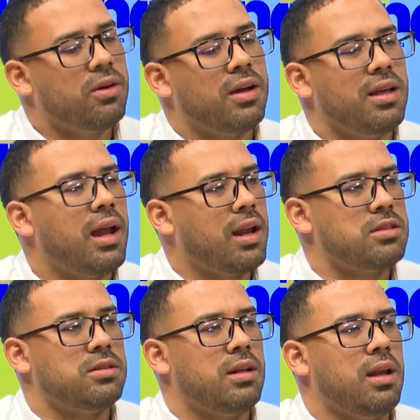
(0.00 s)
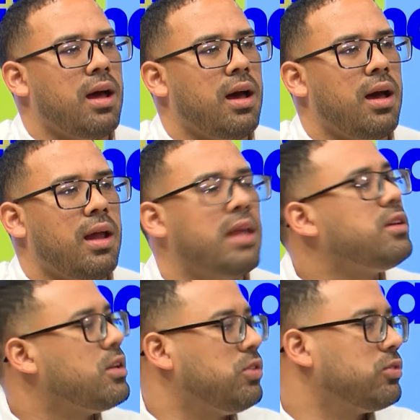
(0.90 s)
que ya la, la,
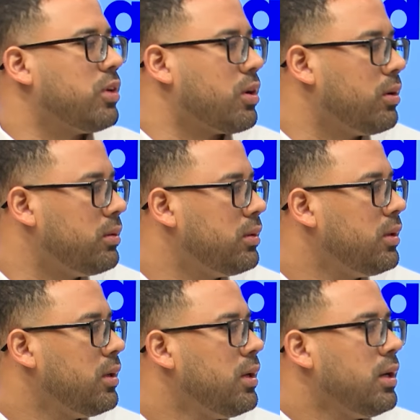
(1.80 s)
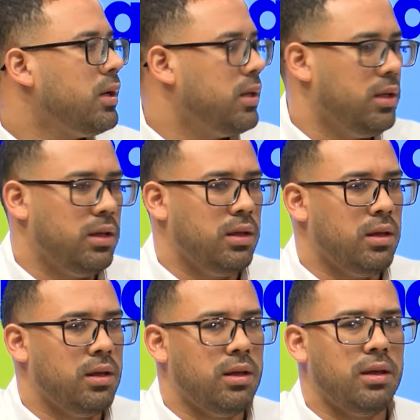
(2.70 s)
inscripción cerró.
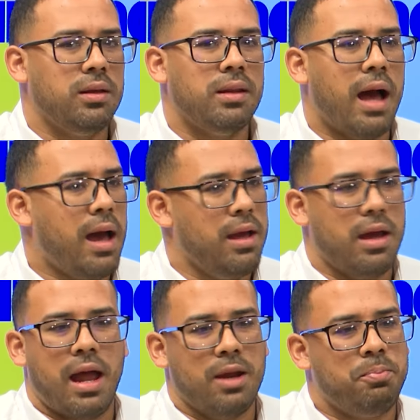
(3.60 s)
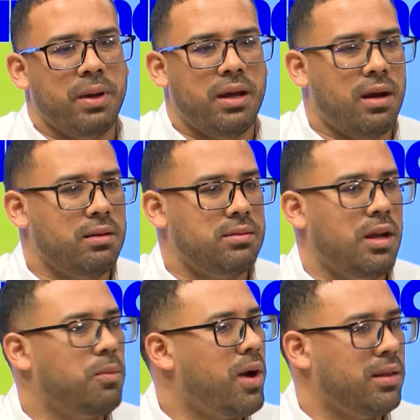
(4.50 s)
Y nada, ya a la espera.
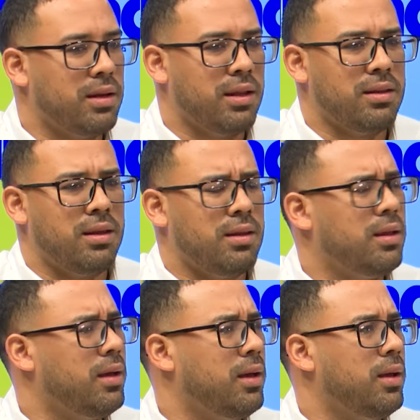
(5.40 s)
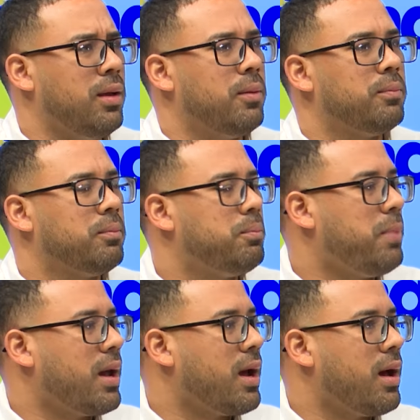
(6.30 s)
Tenemos atletas desde
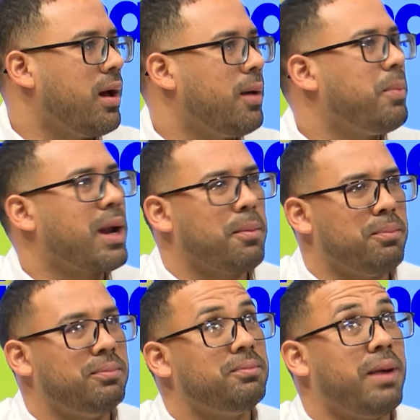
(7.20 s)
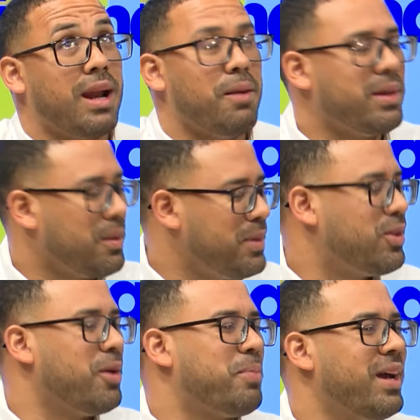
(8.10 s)
para, para para
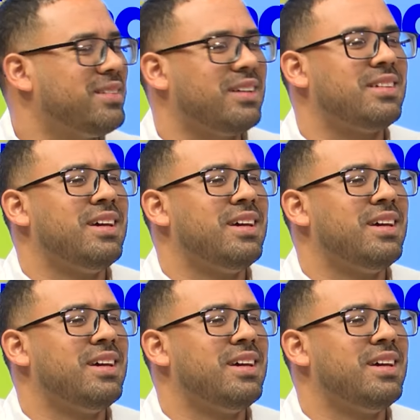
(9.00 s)
levantamiento de pesas,